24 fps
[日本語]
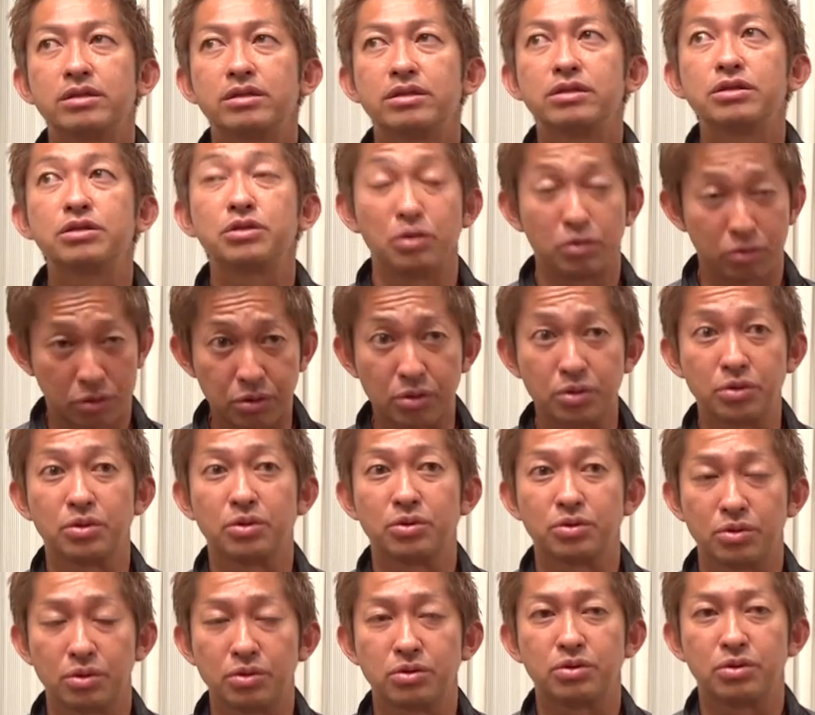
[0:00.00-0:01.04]
そうそうそう
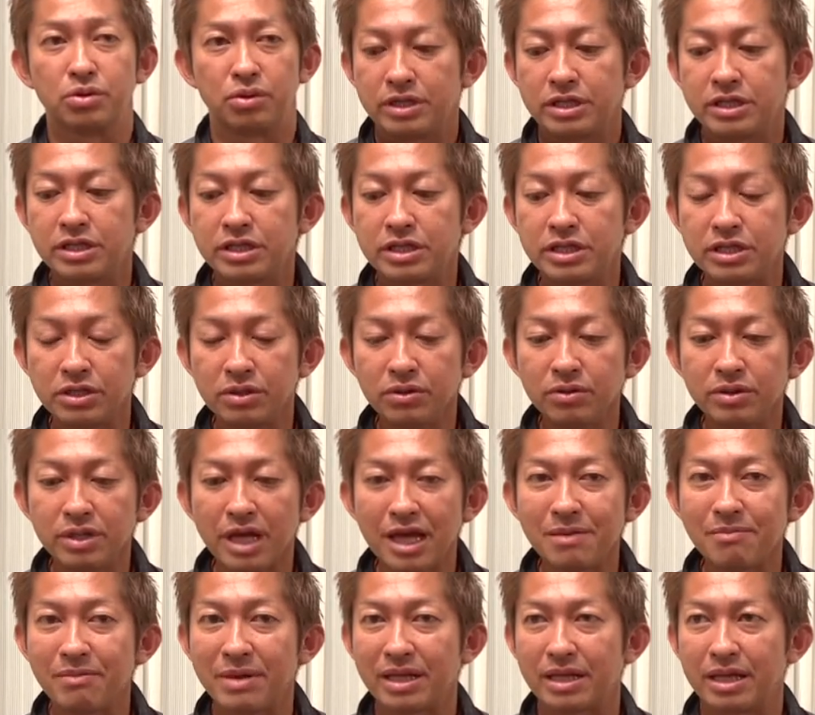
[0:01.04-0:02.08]
そうそう必要
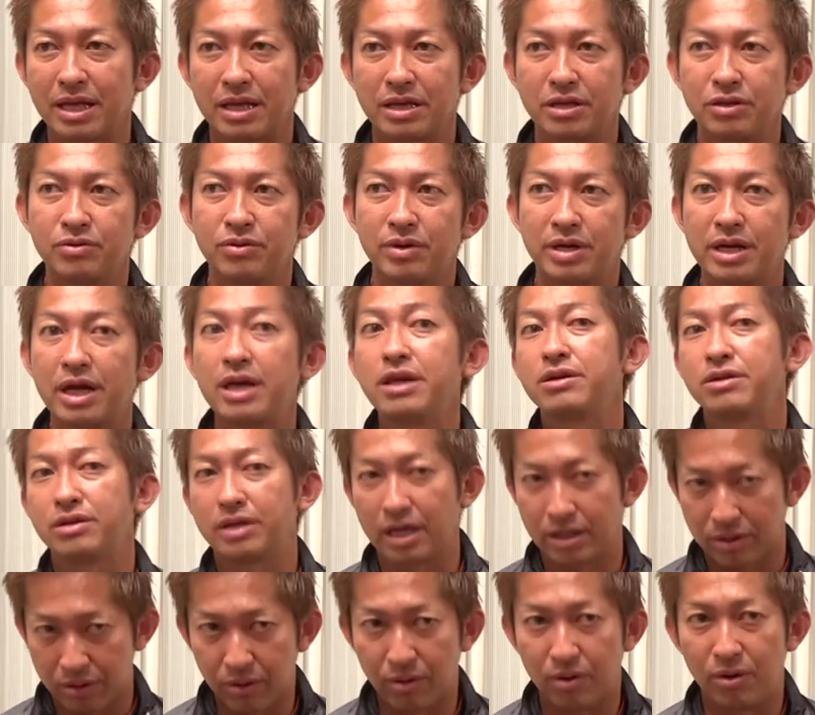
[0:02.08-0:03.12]
ないまで言わない
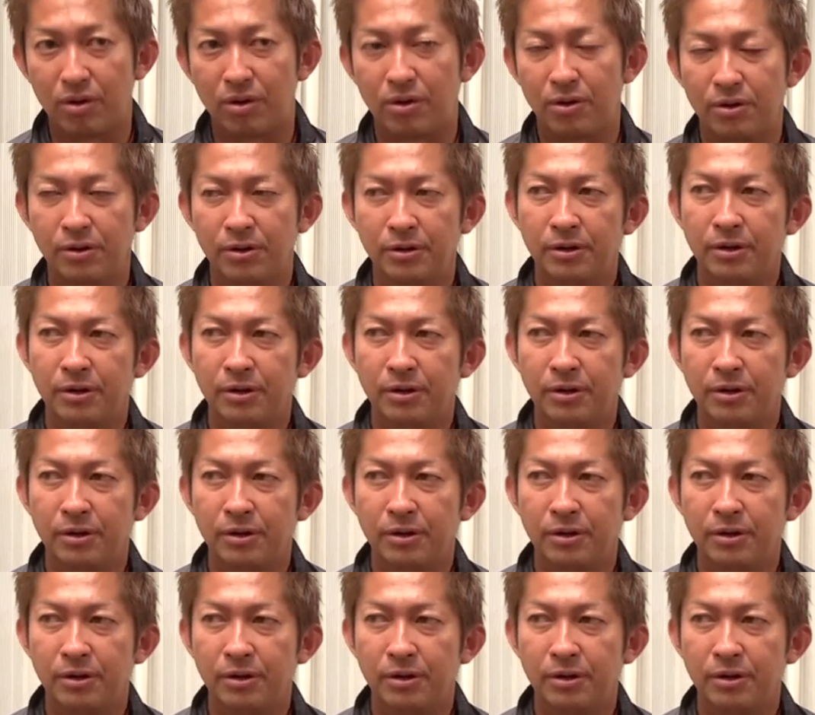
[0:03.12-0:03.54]
けど、